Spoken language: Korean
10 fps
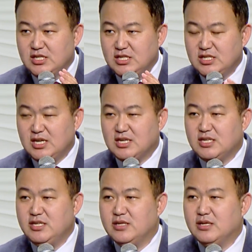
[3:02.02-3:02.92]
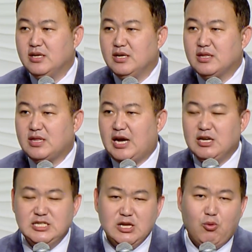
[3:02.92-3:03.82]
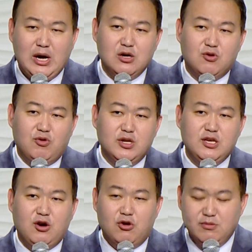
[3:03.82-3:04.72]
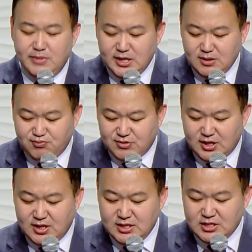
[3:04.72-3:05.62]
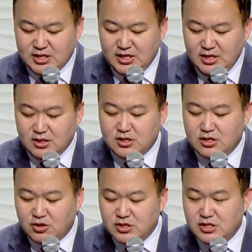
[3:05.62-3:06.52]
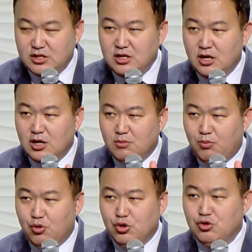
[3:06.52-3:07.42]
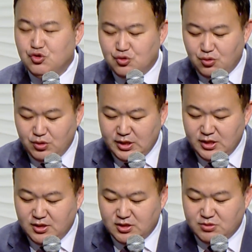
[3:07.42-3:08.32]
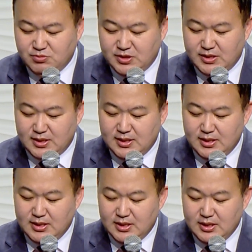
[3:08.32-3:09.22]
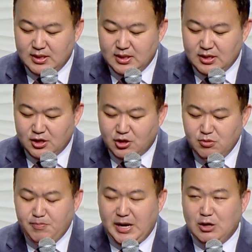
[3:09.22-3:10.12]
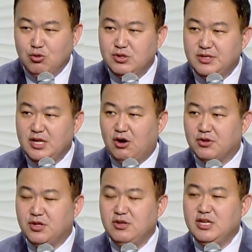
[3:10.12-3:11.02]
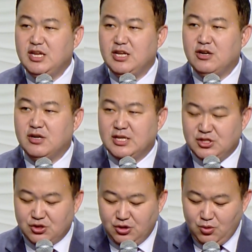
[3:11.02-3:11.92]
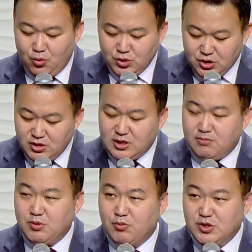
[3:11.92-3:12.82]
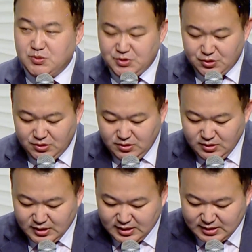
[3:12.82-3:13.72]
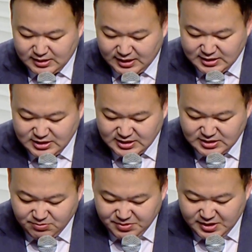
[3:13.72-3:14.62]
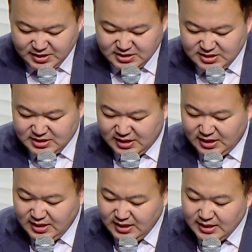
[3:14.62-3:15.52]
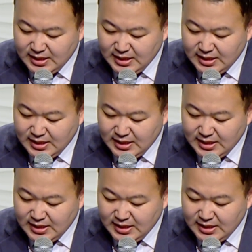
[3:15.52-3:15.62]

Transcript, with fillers: 시작은 다윗의 왕권이 얼마나 불안한지 그것을 보여주고 있는 것입니다. 여러분 바로 그때 어떤 일이 일어났죠? 5절을 한번 보십시오. 다 같이 읽습니다. 시작.